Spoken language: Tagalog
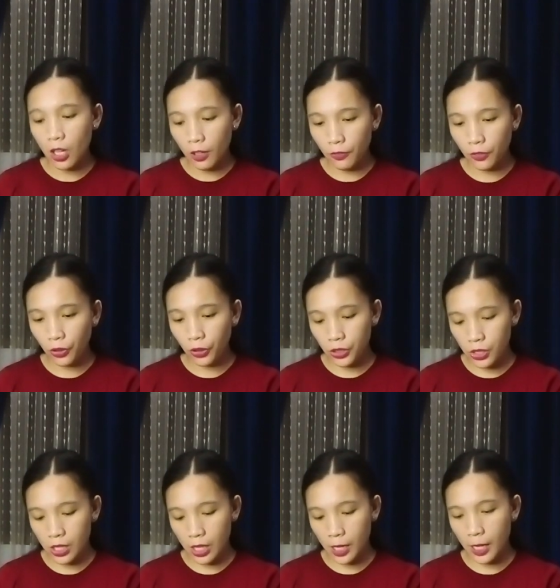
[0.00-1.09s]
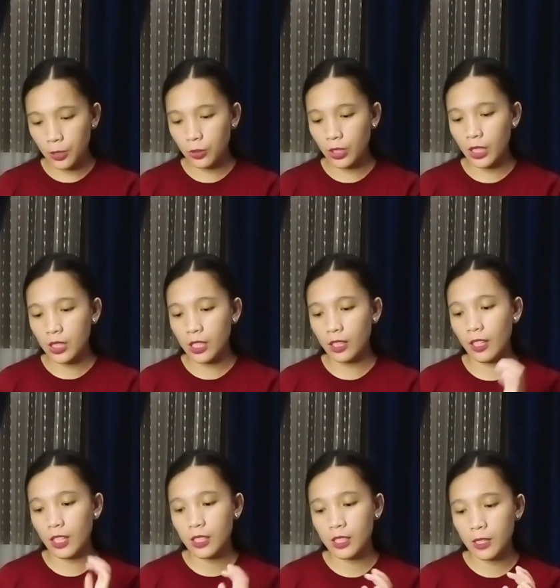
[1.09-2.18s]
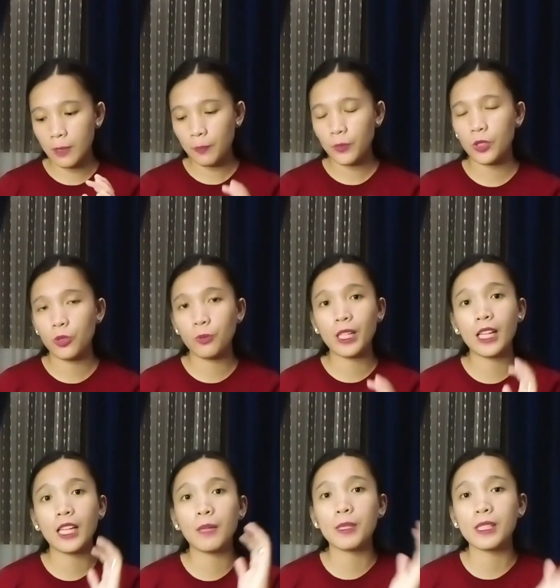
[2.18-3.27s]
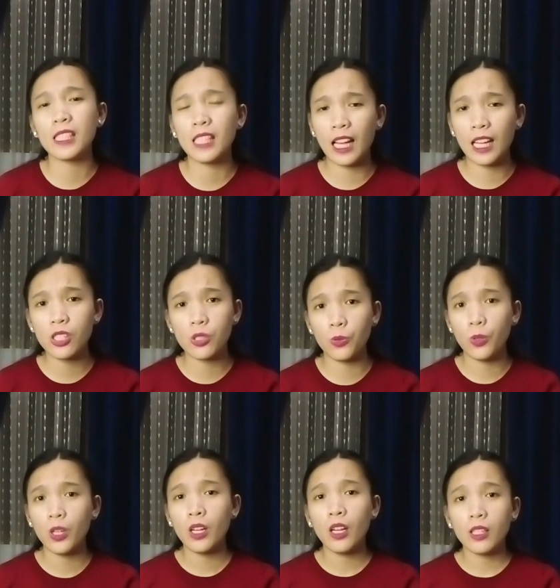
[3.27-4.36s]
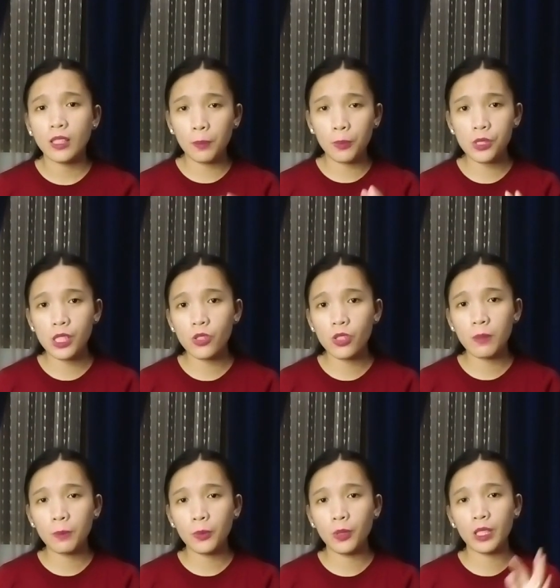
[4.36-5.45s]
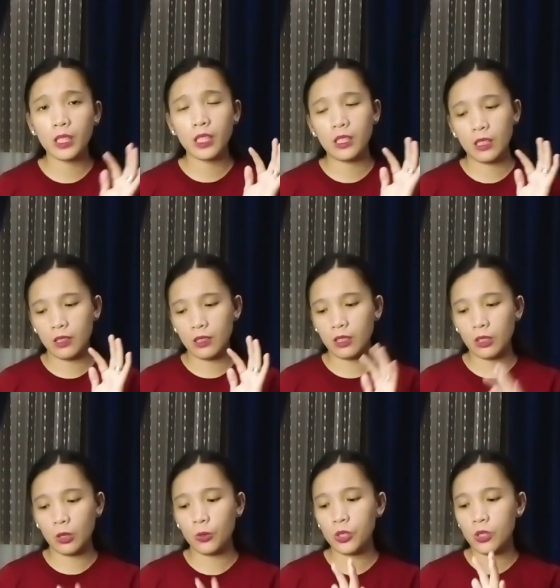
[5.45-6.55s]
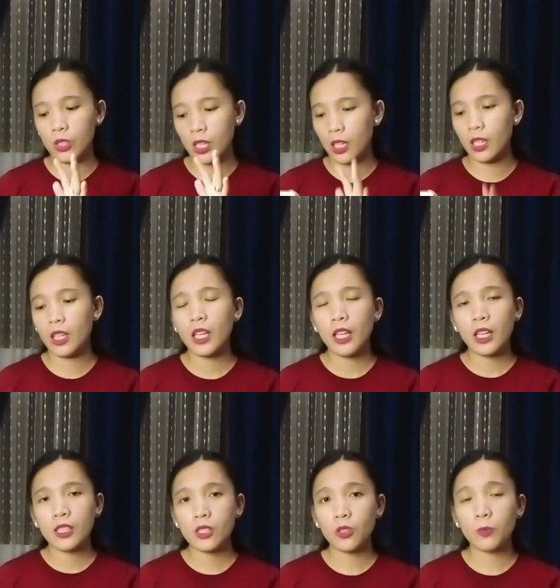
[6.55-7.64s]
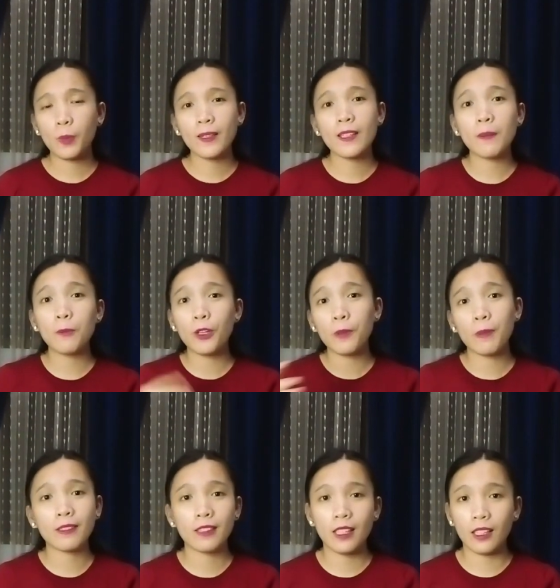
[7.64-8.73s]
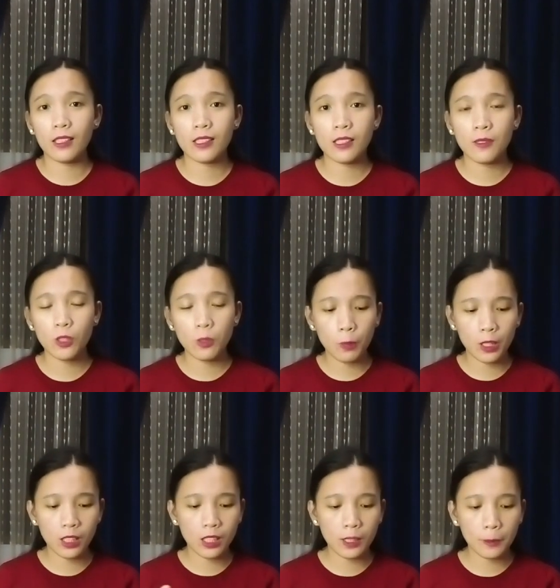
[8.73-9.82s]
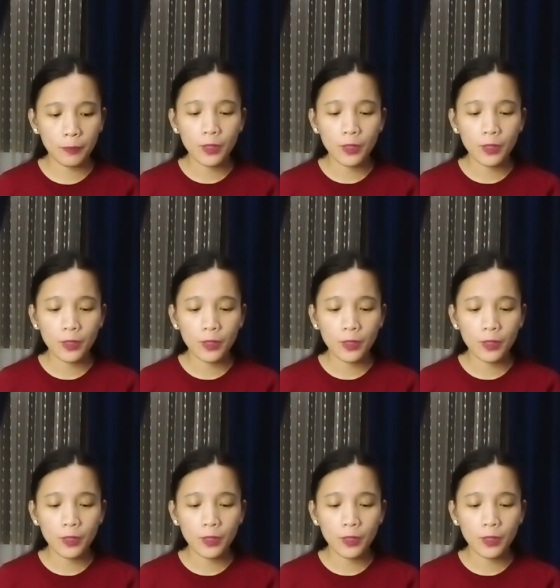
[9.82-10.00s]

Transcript: of course, uh, ano din sa text, so may lalabas din na ads. So, tapusin nyo lang po and then close nyo lang. So, pwede na po kayo mag-text. So, pwedeng,